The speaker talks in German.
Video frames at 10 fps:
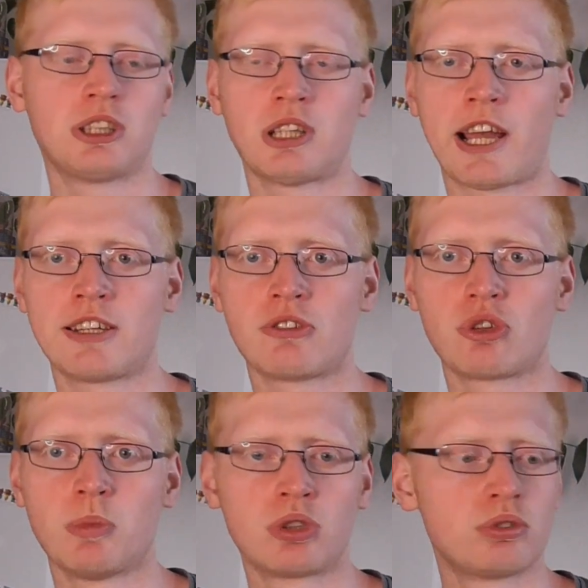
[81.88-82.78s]
den einen
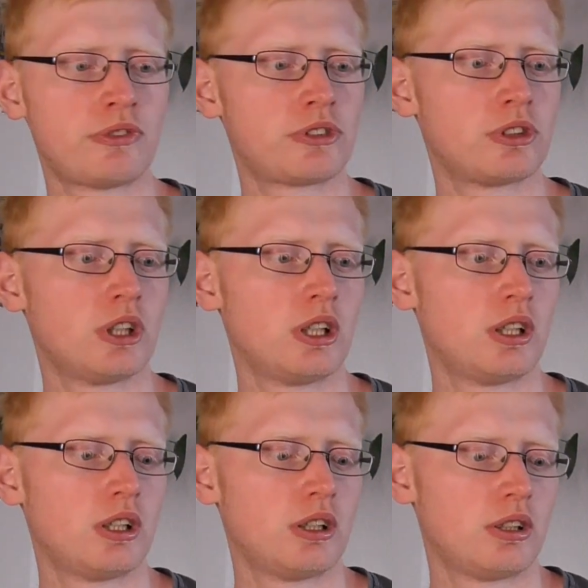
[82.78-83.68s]
Sommerduft.
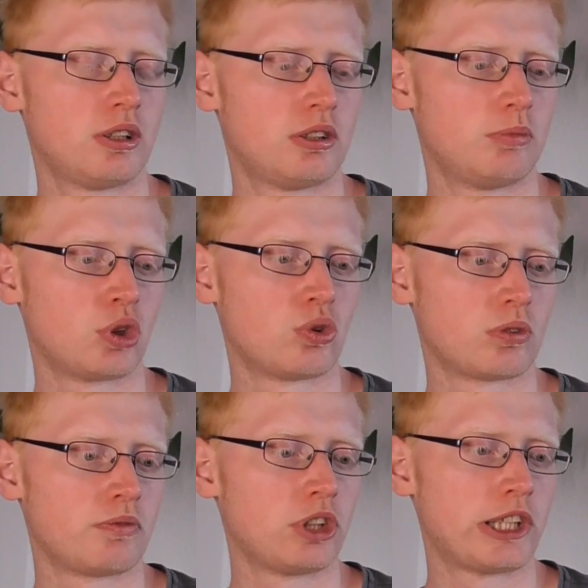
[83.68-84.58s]
Mal
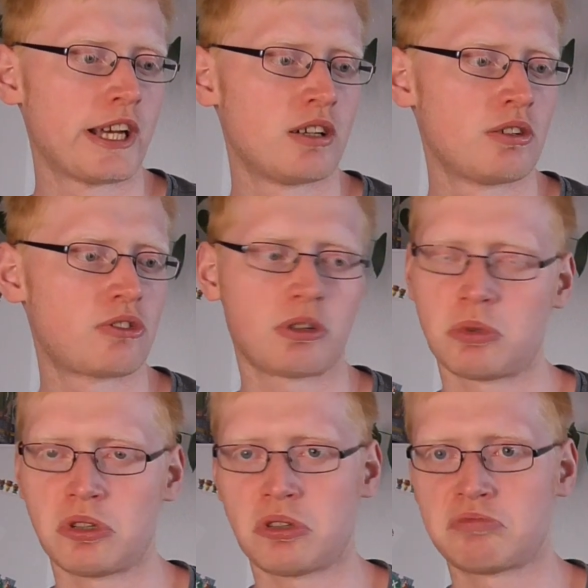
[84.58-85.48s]
gucken, wie der ist,
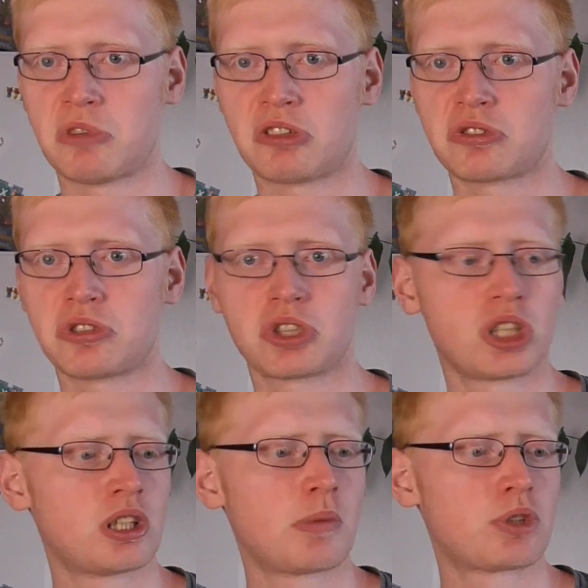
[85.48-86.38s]
aber weiß ich nicht,
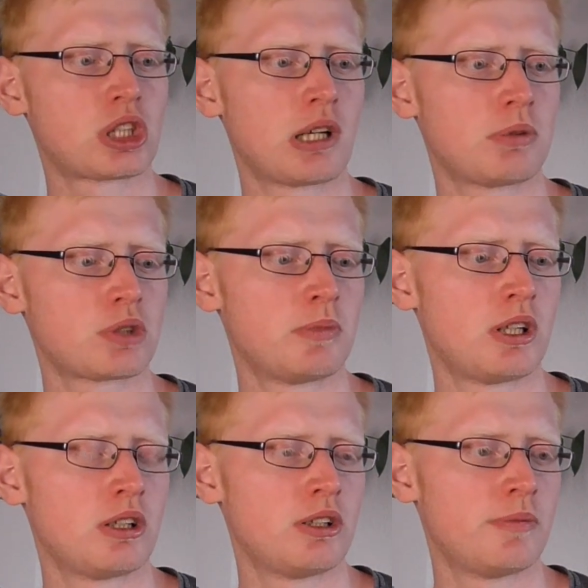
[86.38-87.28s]
den habe ich glaube ich
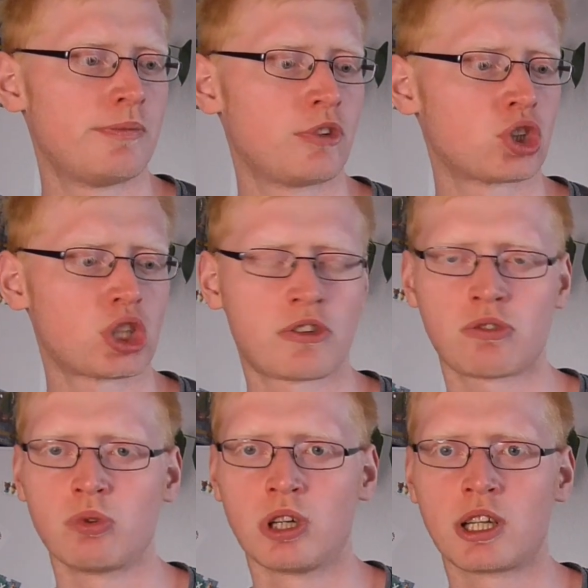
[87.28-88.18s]
mal in der
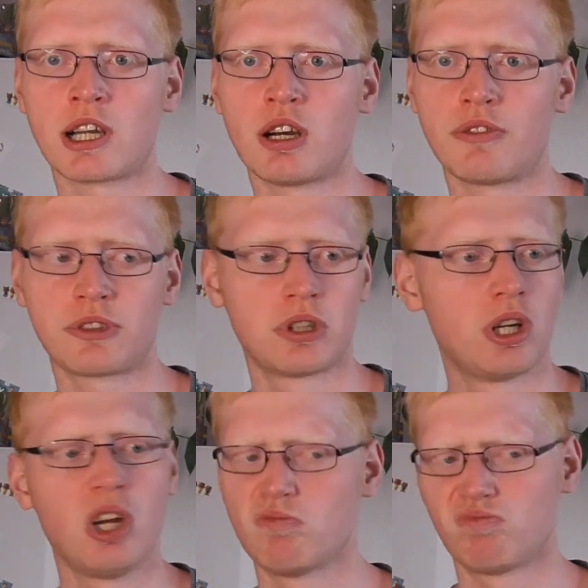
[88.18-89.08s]
Schatztruhe gekauft
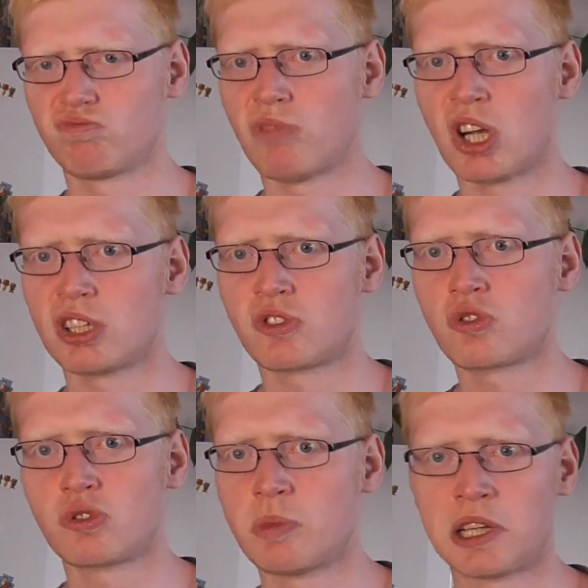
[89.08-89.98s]
war jetzt
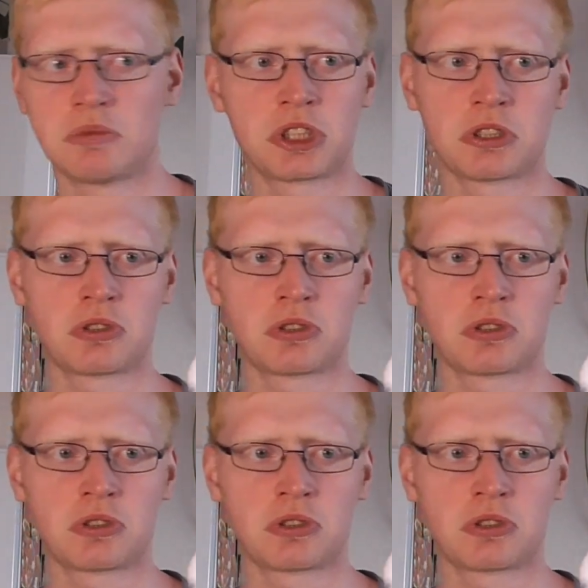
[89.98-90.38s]
nicht so mein